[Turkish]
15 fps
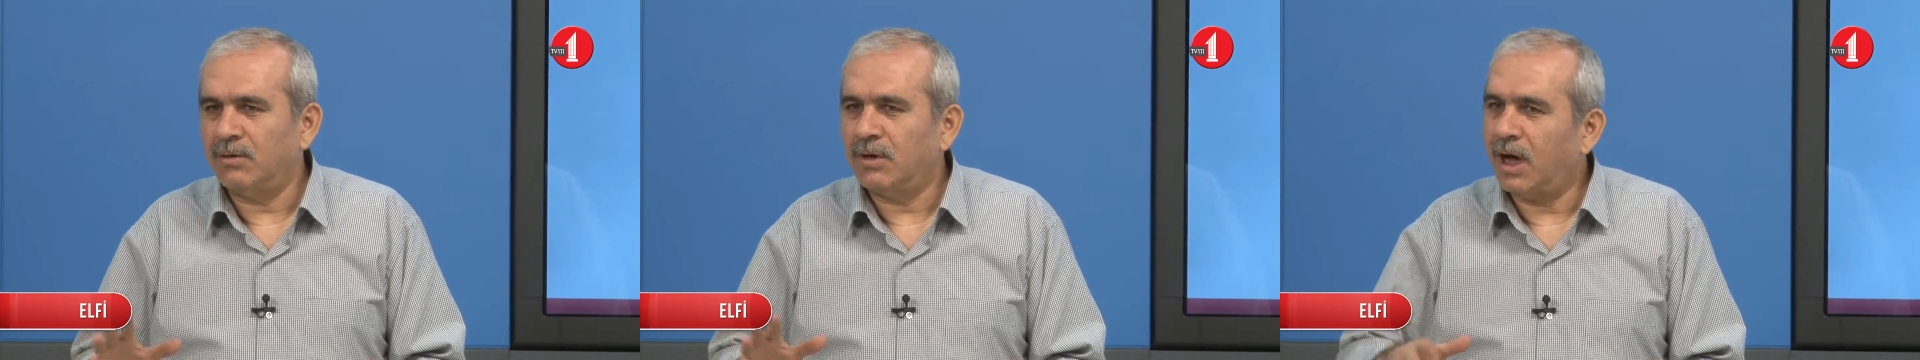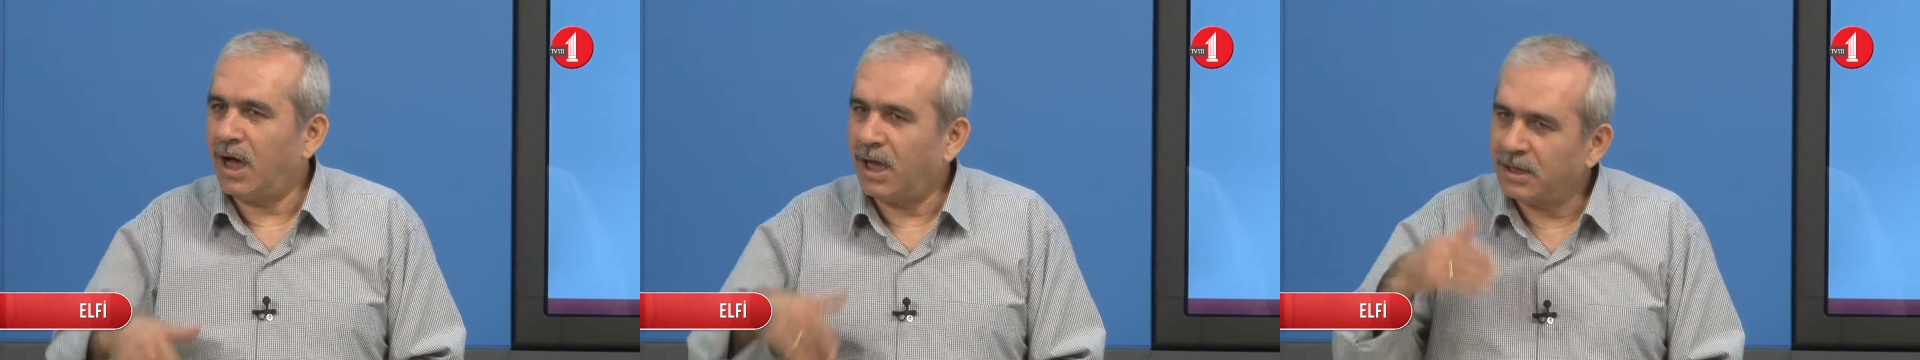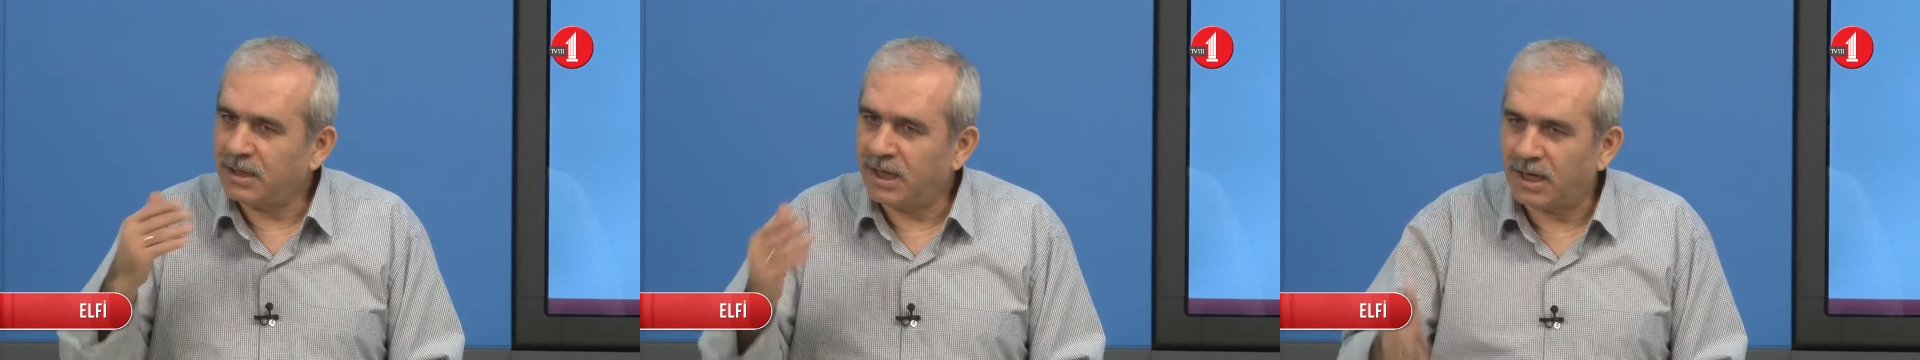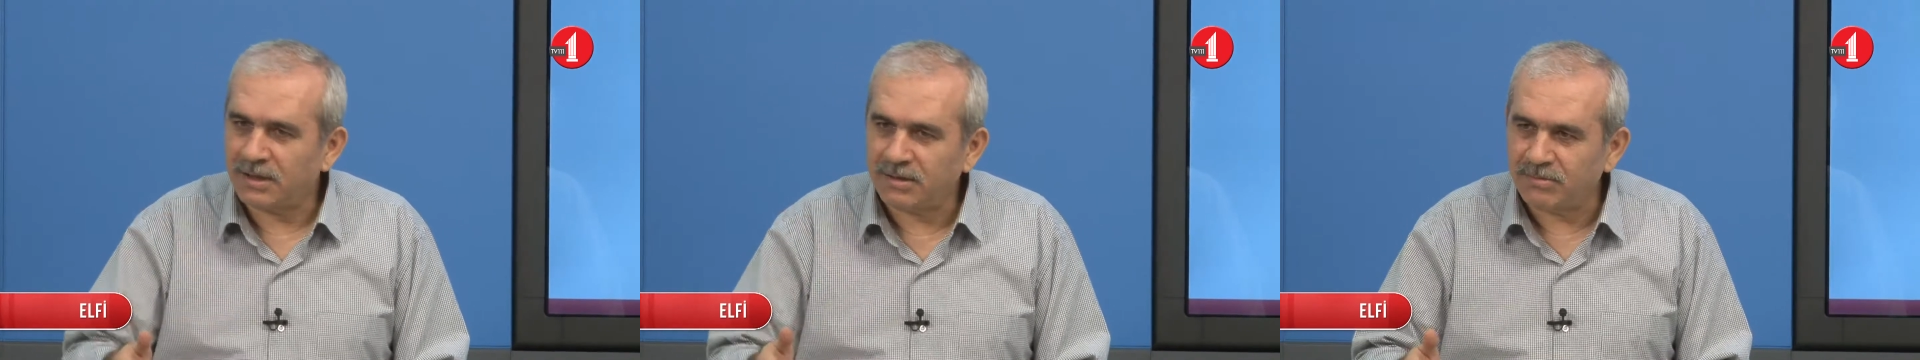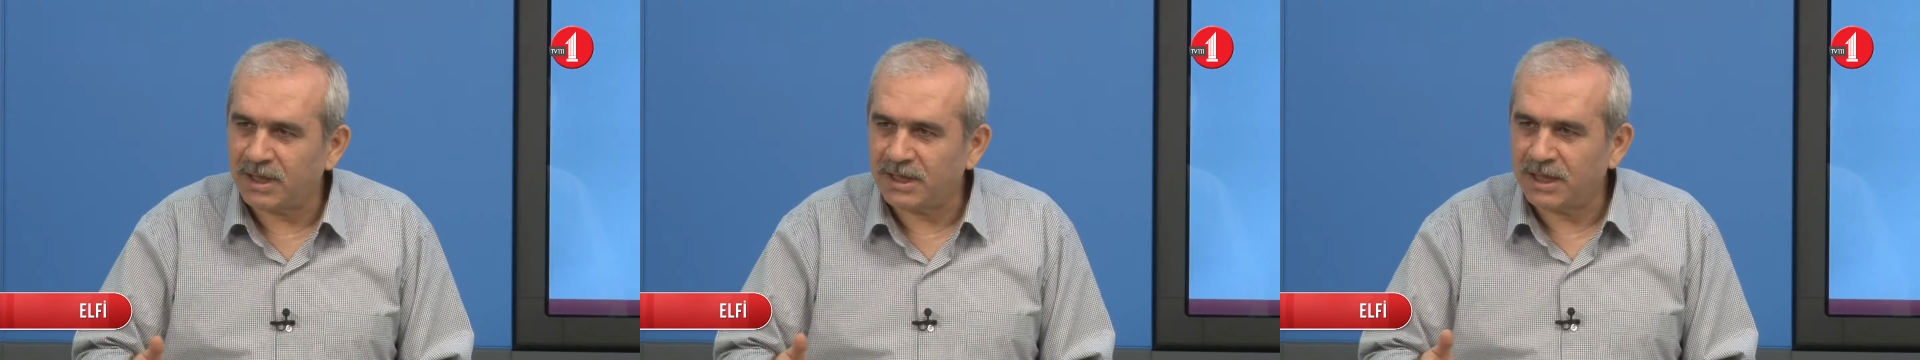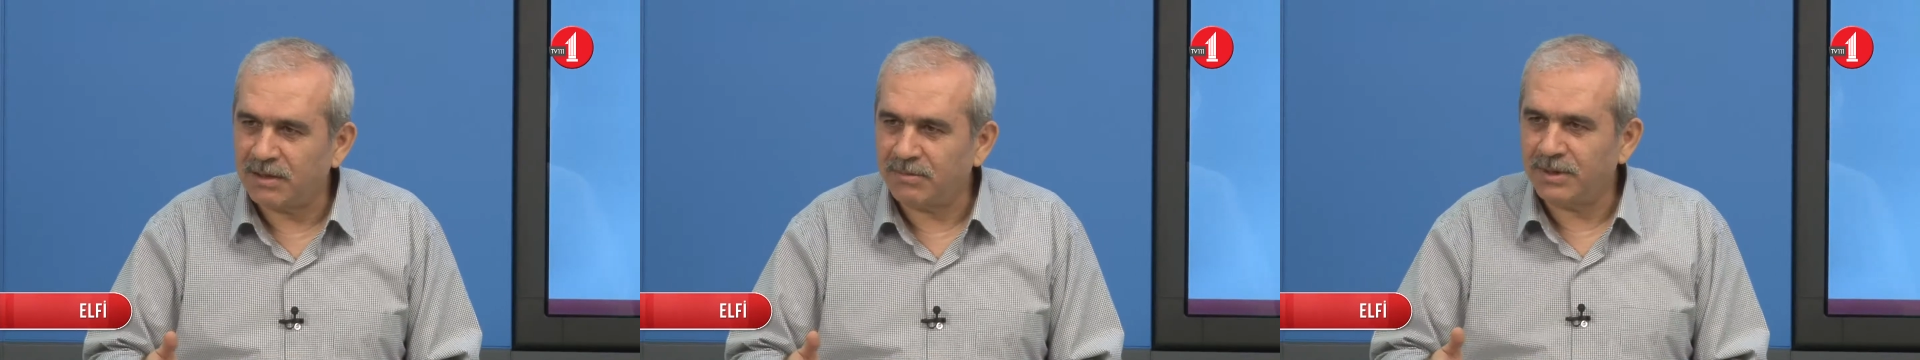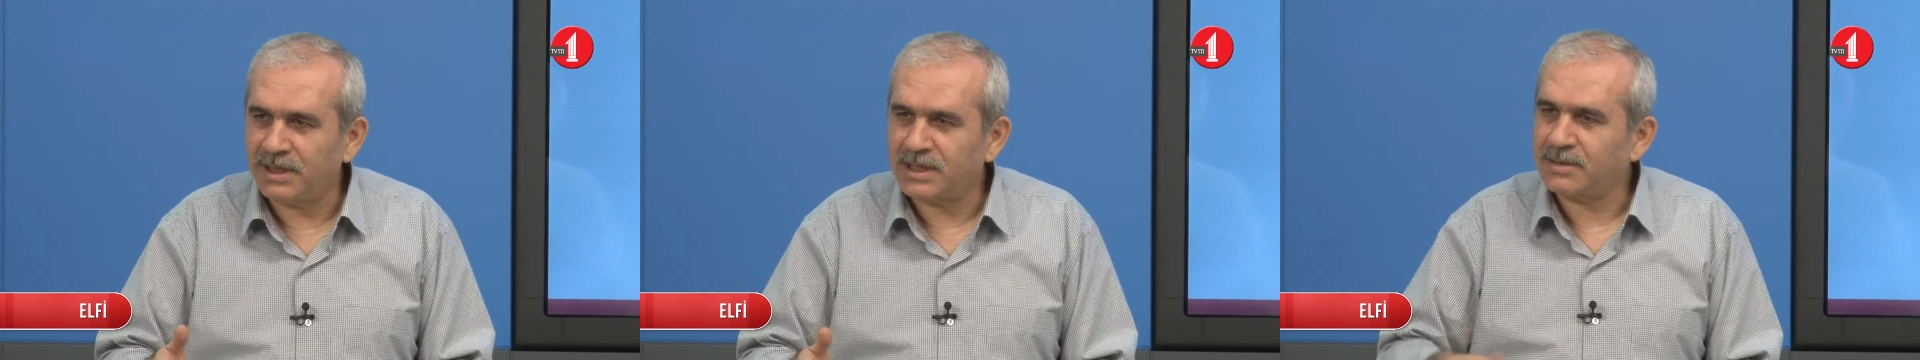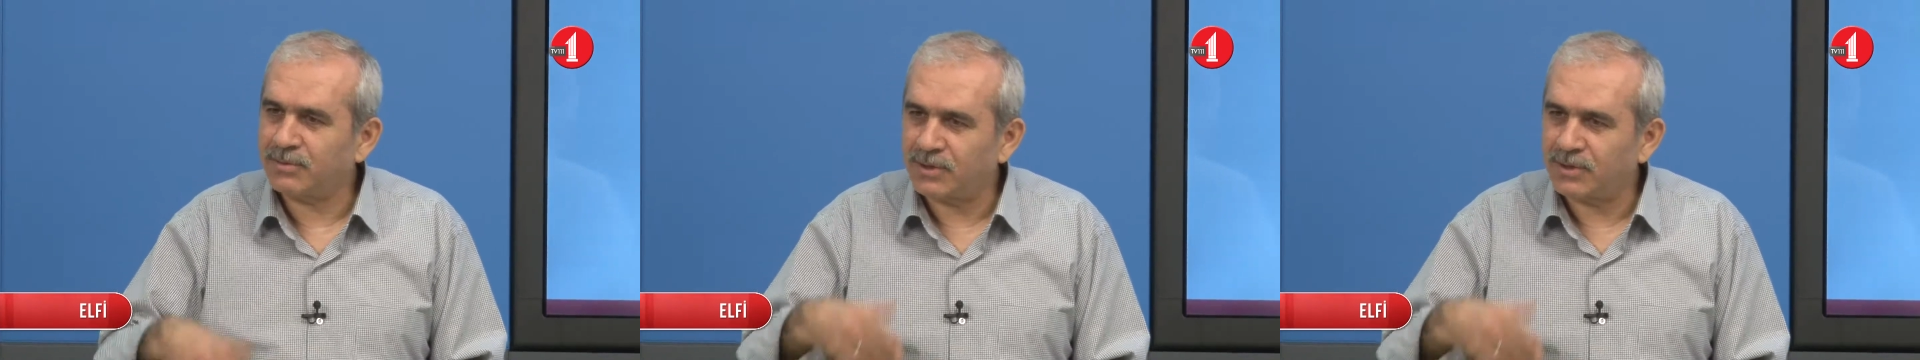Altı adım da diyebiliriz.